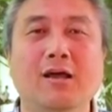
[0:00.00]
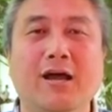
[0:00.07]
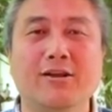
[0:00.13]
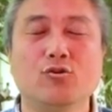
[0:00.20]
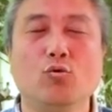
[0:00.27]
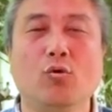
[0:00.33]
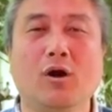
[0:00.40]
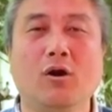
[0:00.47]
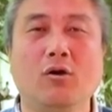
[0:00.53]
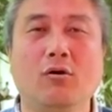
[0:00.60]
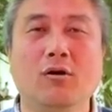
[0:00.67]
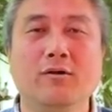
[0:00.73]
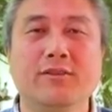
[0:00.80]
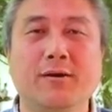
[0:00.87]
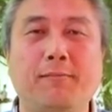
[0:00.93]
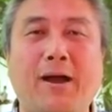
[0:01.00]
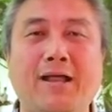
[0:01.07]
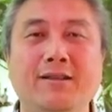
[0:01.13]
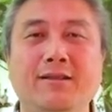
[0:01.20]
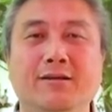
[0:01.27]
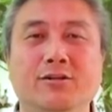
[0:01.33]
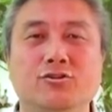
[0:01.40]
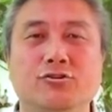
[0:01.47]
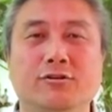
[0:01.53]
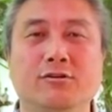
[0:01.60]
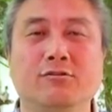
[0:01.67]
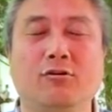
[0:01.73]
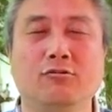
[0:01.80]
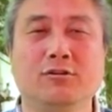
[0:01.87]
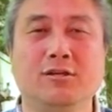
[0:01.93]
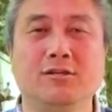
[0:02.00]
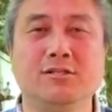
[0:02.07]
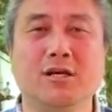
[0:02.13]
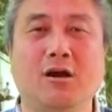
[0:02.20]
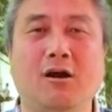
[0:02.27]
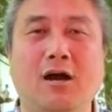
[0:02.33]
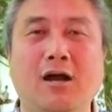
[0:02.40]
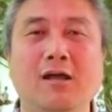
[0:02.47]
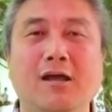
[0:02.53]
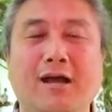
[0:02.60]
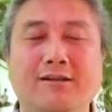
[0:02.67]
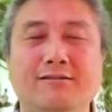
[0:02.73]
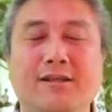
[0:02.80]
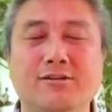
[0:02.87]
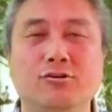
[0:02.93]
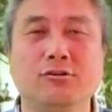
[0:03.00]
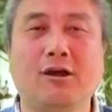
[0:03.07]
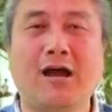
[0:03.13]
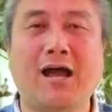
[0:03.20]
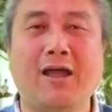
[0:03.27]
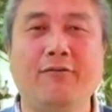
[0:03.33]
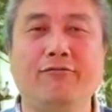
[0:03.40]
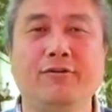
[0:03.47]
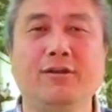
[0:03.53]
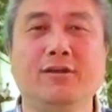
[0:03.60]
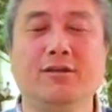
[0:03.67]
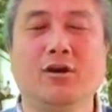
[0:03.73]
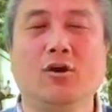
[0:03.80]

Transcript: 还是过后在判定的时候提交啊，还是在收到 RFE 以